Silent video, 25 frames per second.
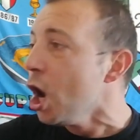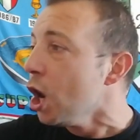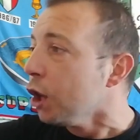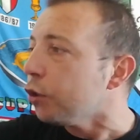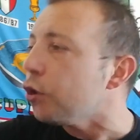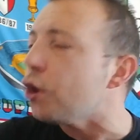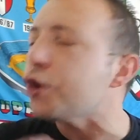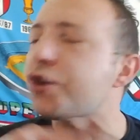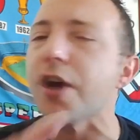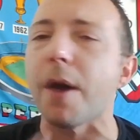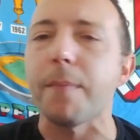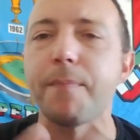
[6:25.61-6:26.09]

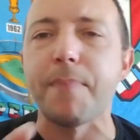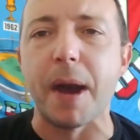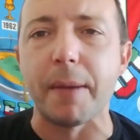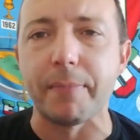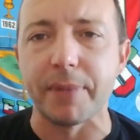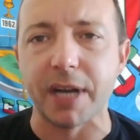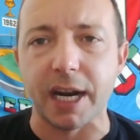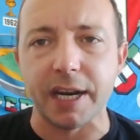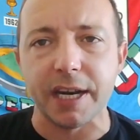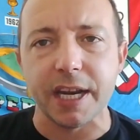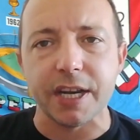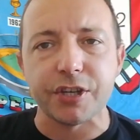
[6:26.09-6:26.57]
Noi abbiamo
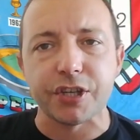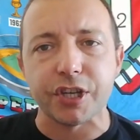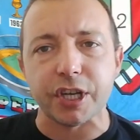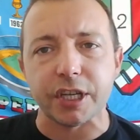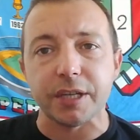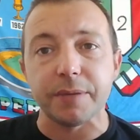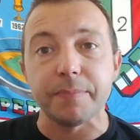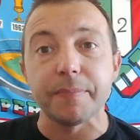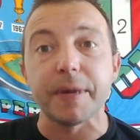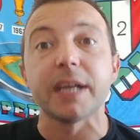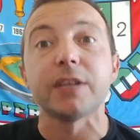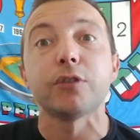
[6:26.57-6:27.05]
una legge
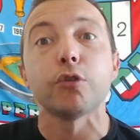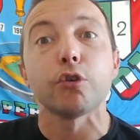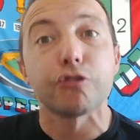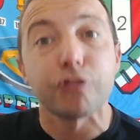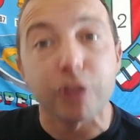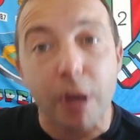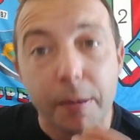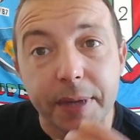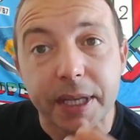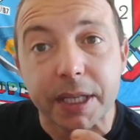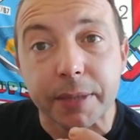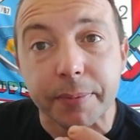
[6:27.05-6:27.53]
di merda,
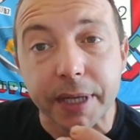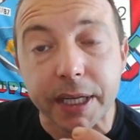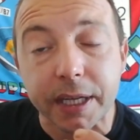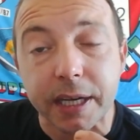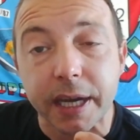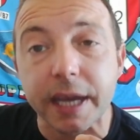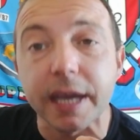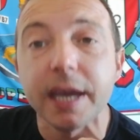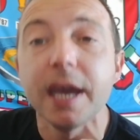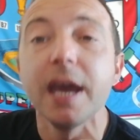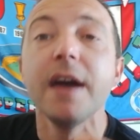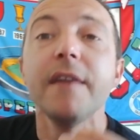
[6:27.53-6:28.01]
sapete
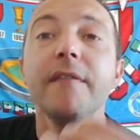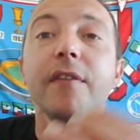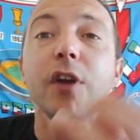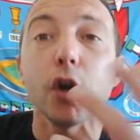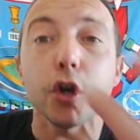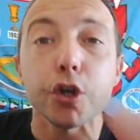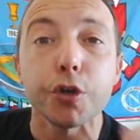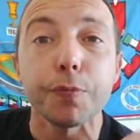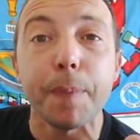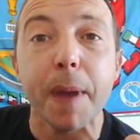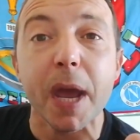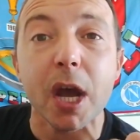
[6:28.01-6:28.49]
perché? Ve
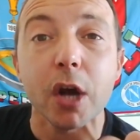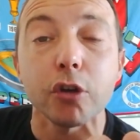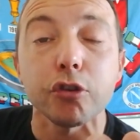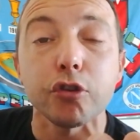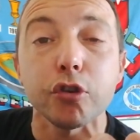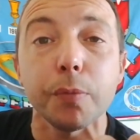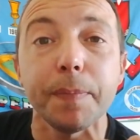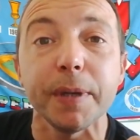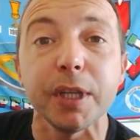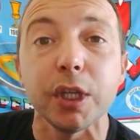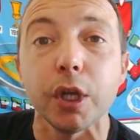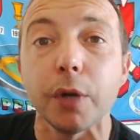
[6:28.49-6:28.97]
lo spiego
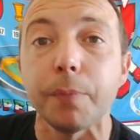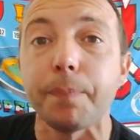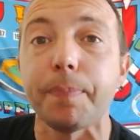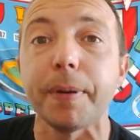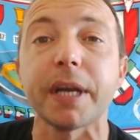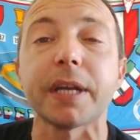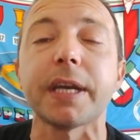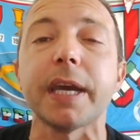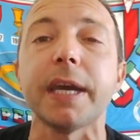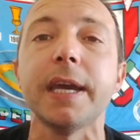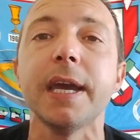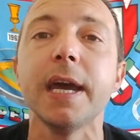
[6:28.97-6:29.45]
subito il
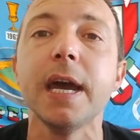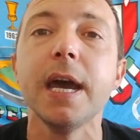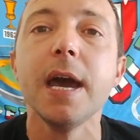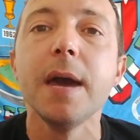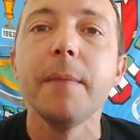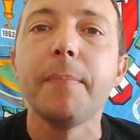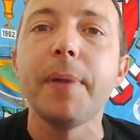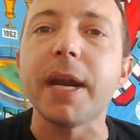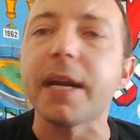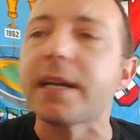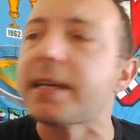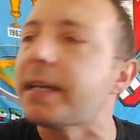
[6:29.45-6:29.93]
perché.
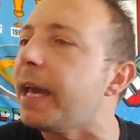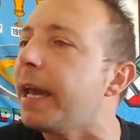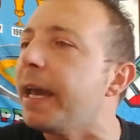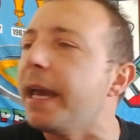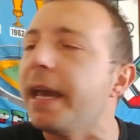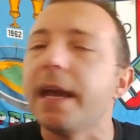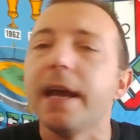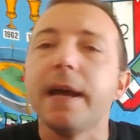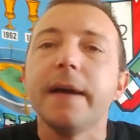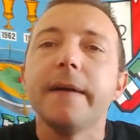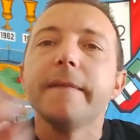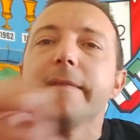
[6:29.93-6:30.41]

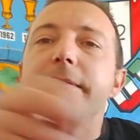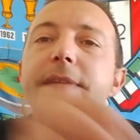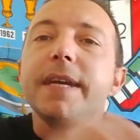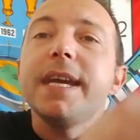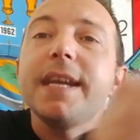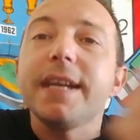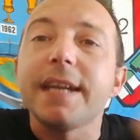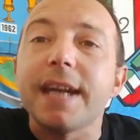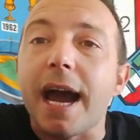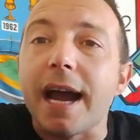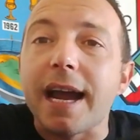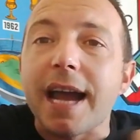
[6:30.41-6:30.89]
Perché
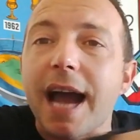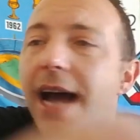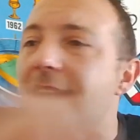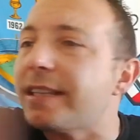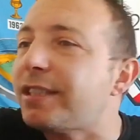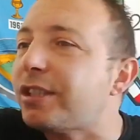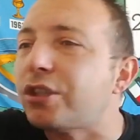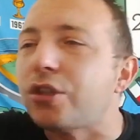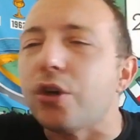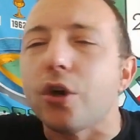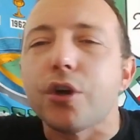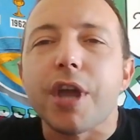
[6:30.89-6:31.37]
il
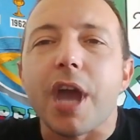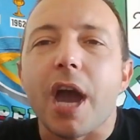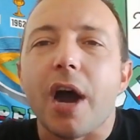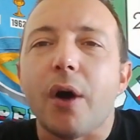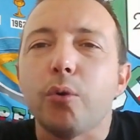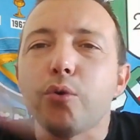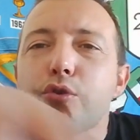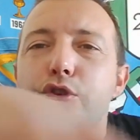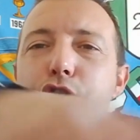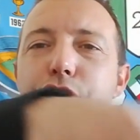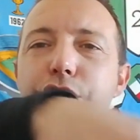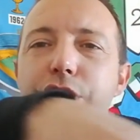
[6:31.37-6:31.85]
ragazzo che ha
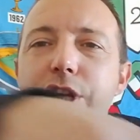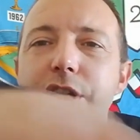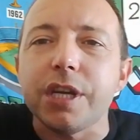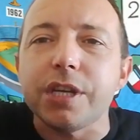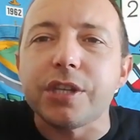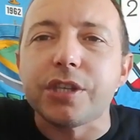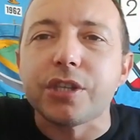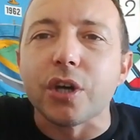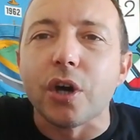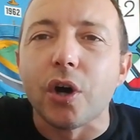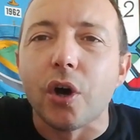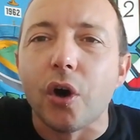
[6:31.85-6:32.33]

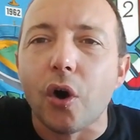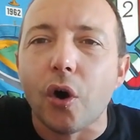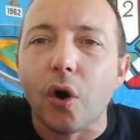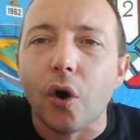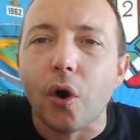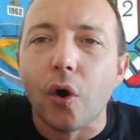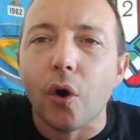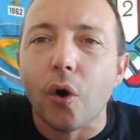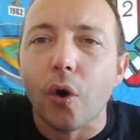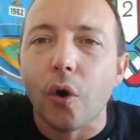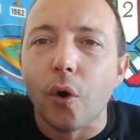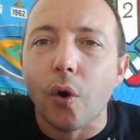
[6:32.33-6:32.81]

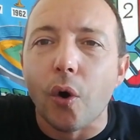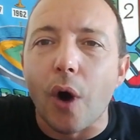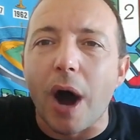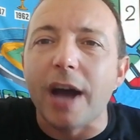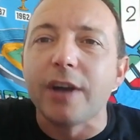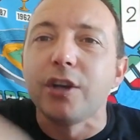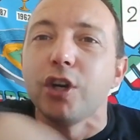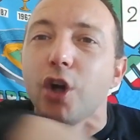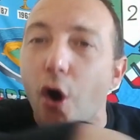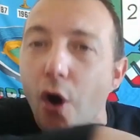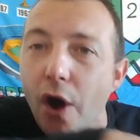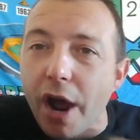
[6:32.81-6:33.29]
ucciso a
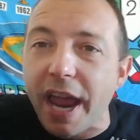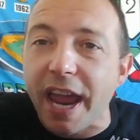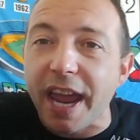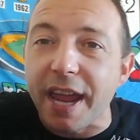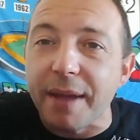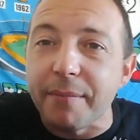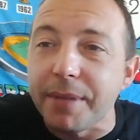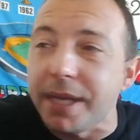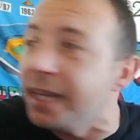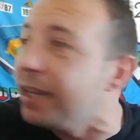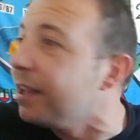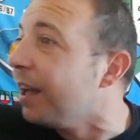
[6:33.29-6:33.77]

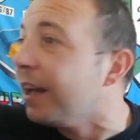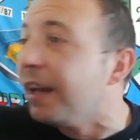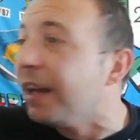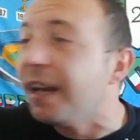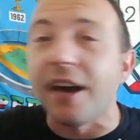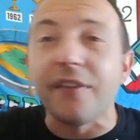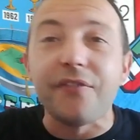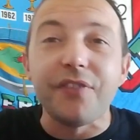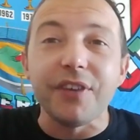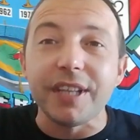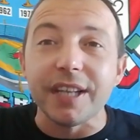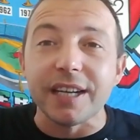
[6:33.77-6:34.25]
Noemi,
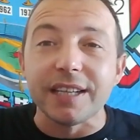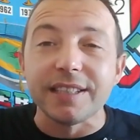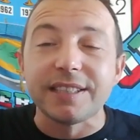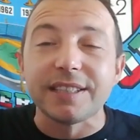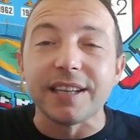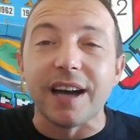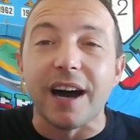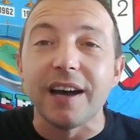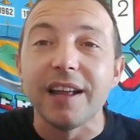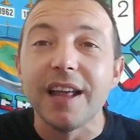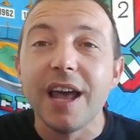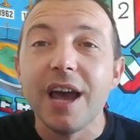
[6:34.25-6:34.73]
la
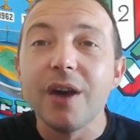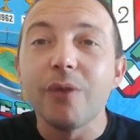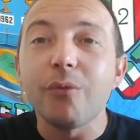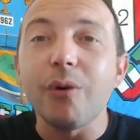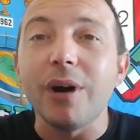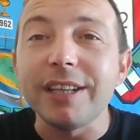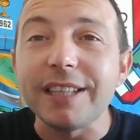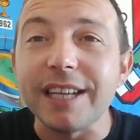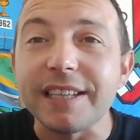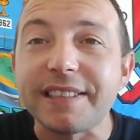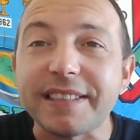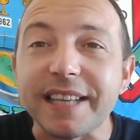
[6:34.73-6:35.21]
fidanzata,
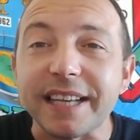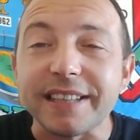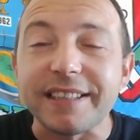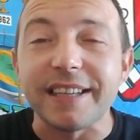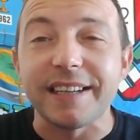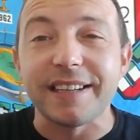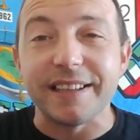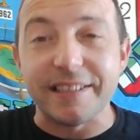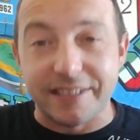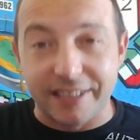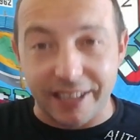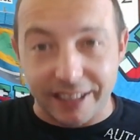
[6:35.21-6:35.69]
quando è stato
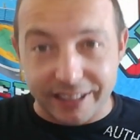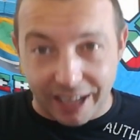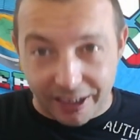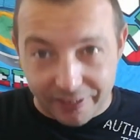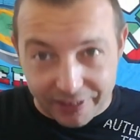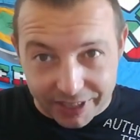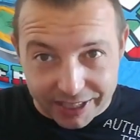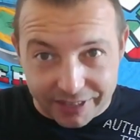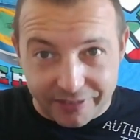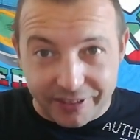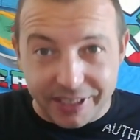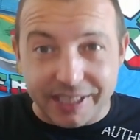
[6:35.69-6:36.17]
arrestato,
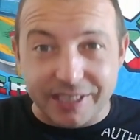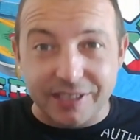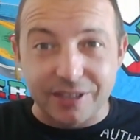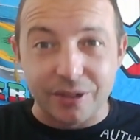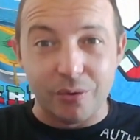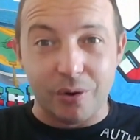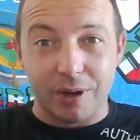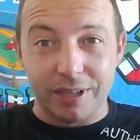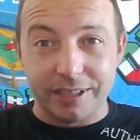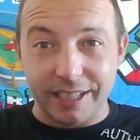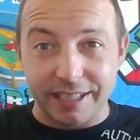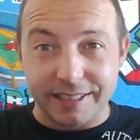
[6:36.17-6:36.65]
avete visto
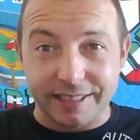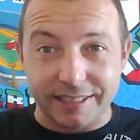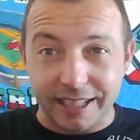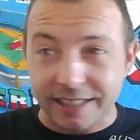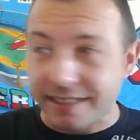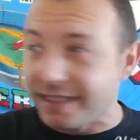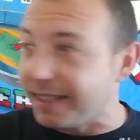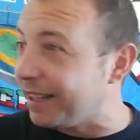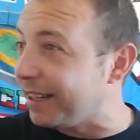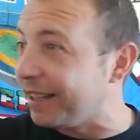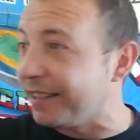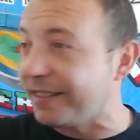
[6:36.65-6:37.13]
quando è
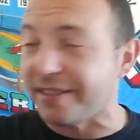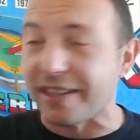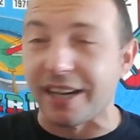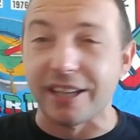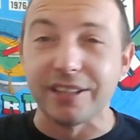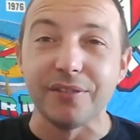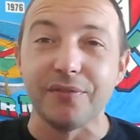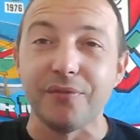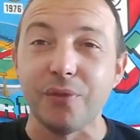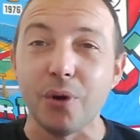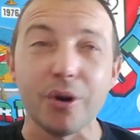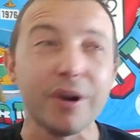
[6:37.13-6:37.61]
stato
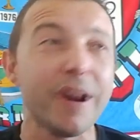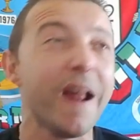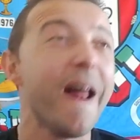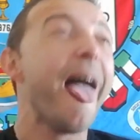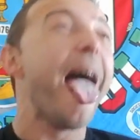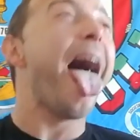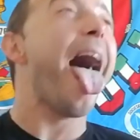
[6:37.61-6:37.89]
arrestato pure?